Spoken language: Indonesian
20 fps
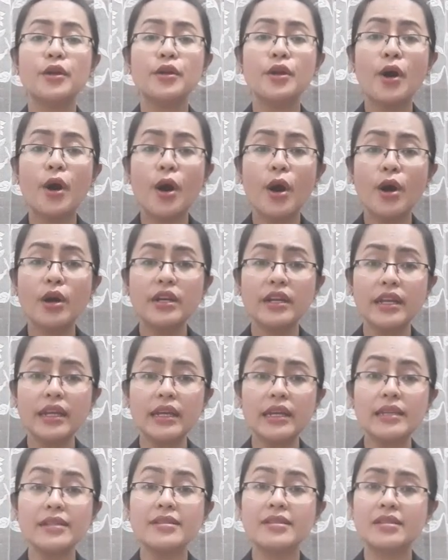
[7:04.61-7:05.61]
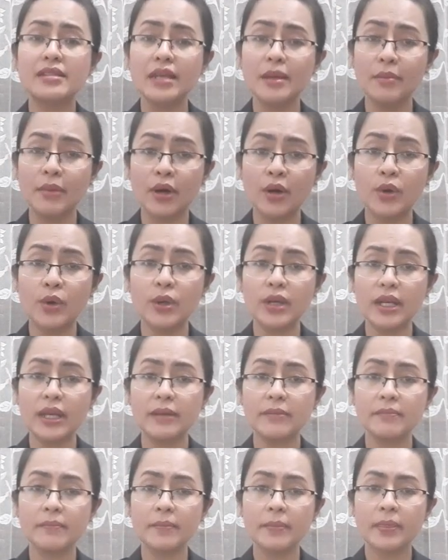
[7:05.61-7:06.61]
doni
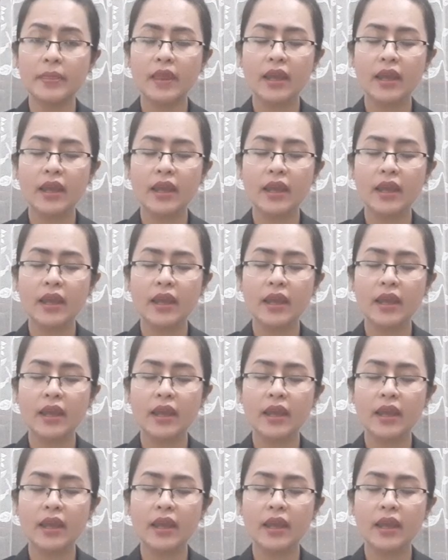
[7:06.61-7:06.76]
simohuli.